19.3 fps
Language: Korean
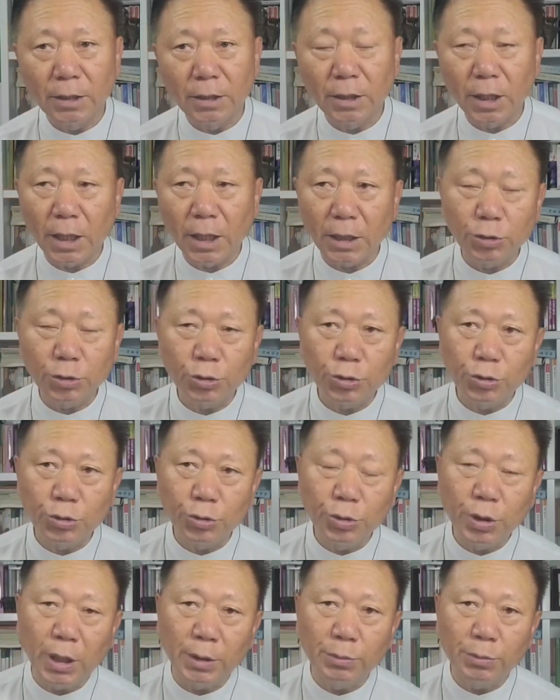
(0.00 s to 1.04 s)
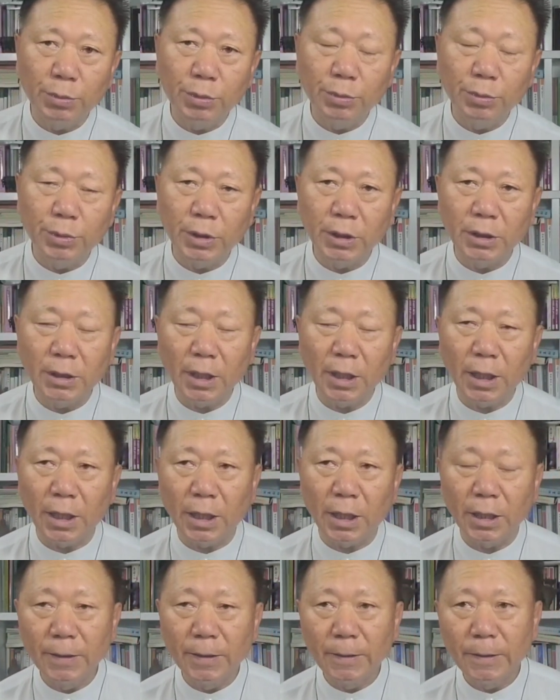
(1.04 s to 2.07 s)
예, 아주 중요한
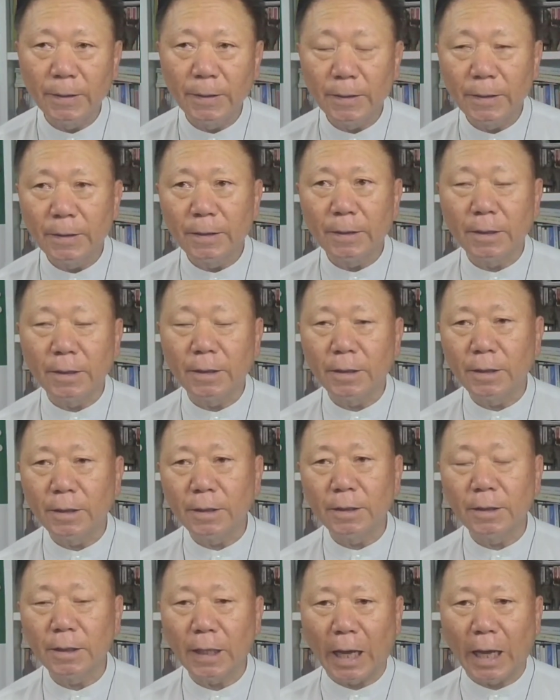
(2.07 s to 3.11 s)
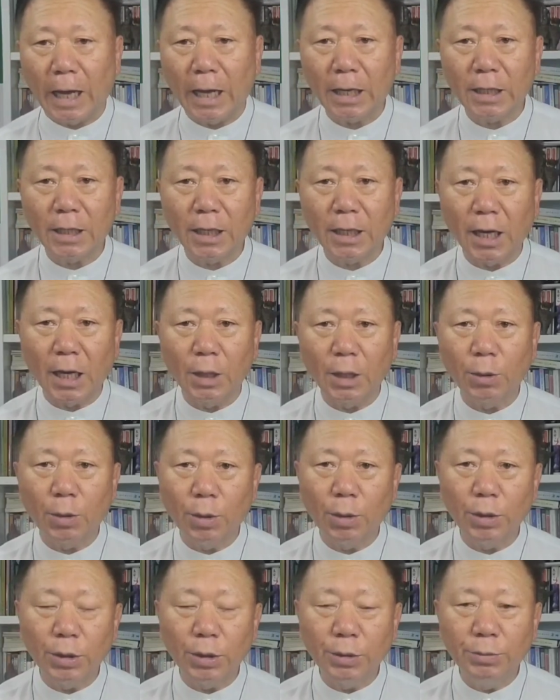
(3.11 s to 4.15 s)
부분인데 이
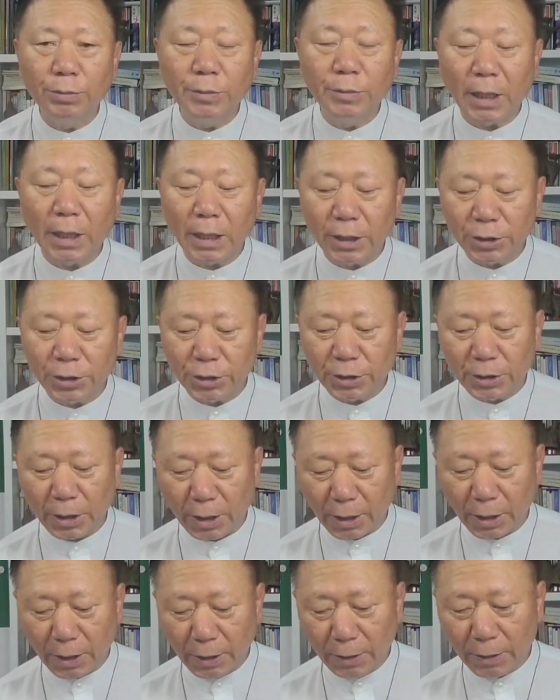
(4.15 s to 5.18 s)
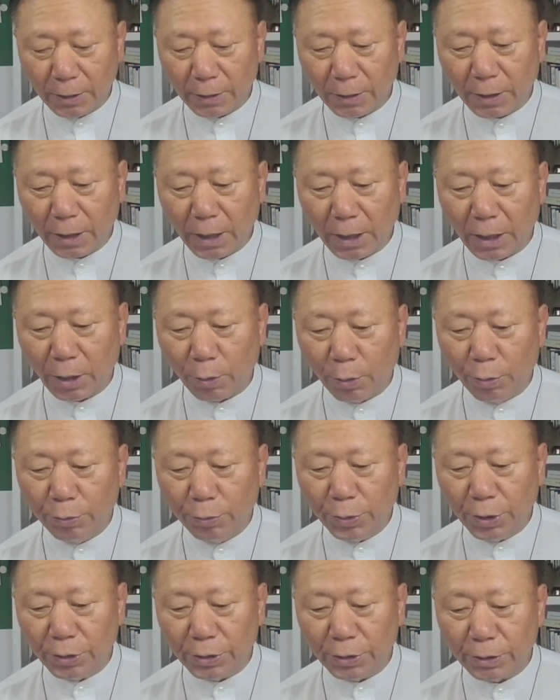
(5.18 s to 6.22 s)
악하고 음란한 시대가
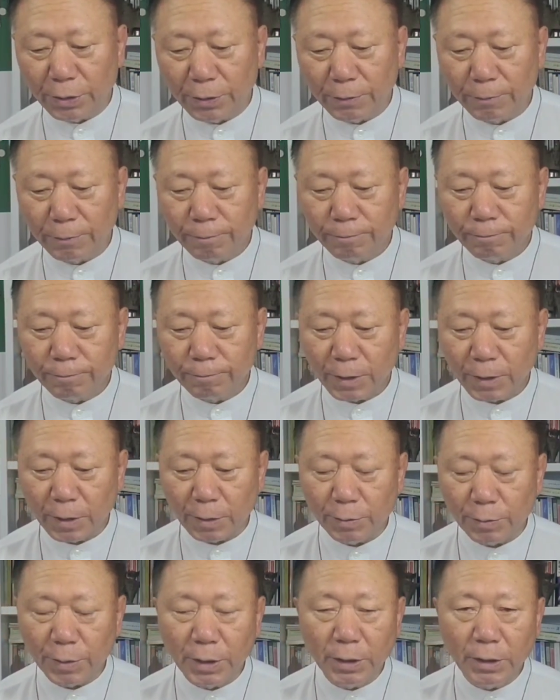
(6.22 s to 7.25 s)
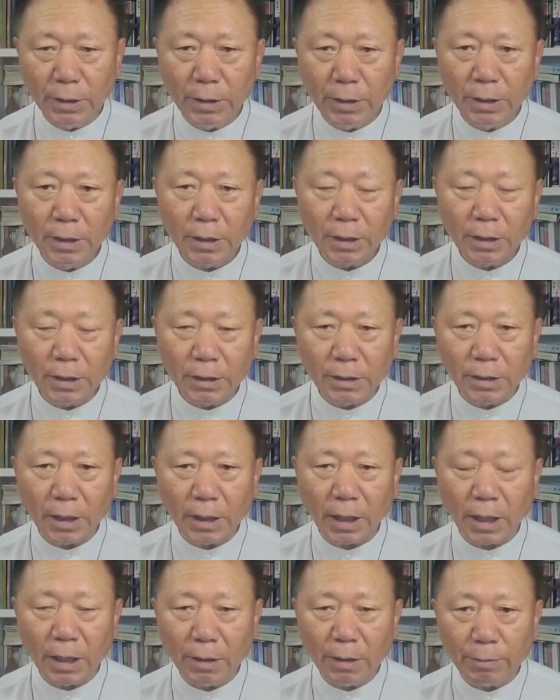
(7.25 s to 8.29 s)
오면 그러면
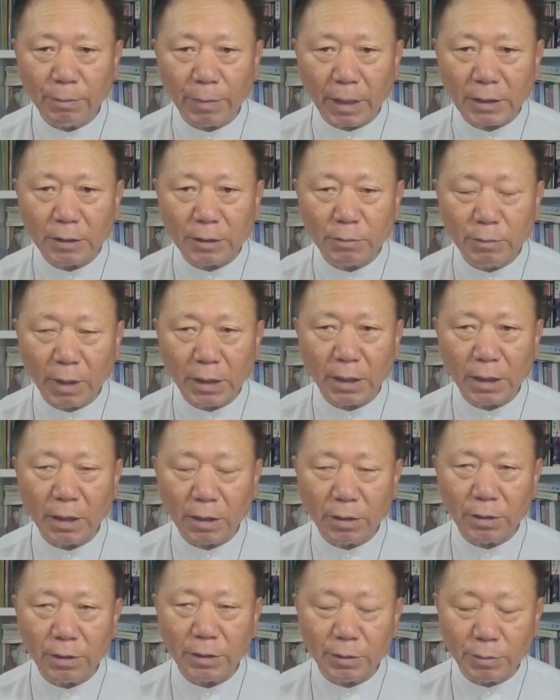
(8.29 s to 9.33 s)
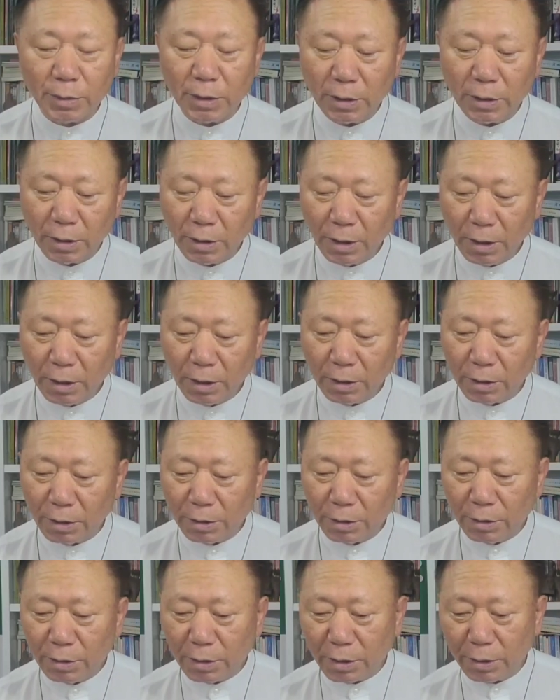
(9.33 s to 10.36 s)
그때가 마지막일 것임을
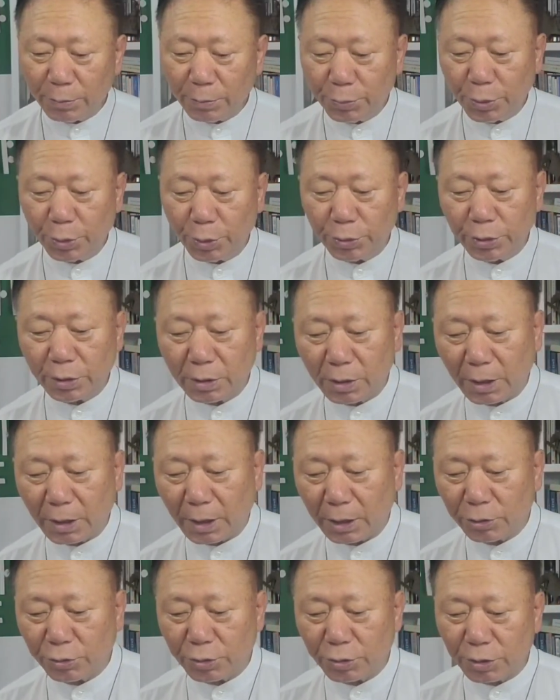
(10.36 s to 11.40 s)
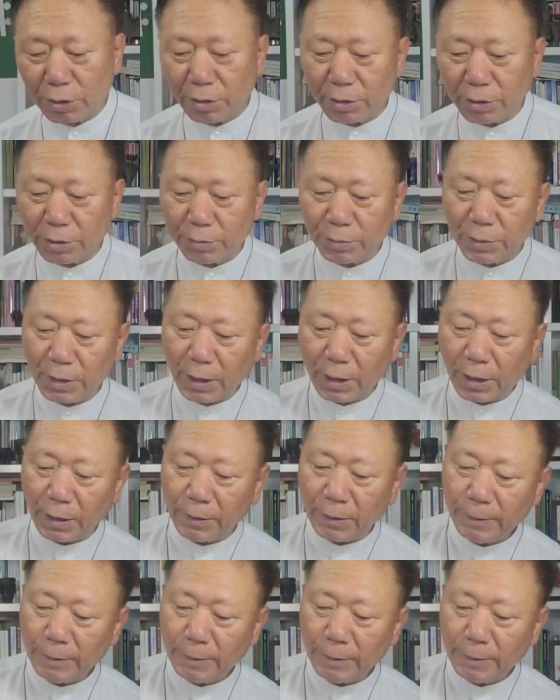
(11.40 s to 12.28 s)
은근히 표시를 해 주신 것입니다.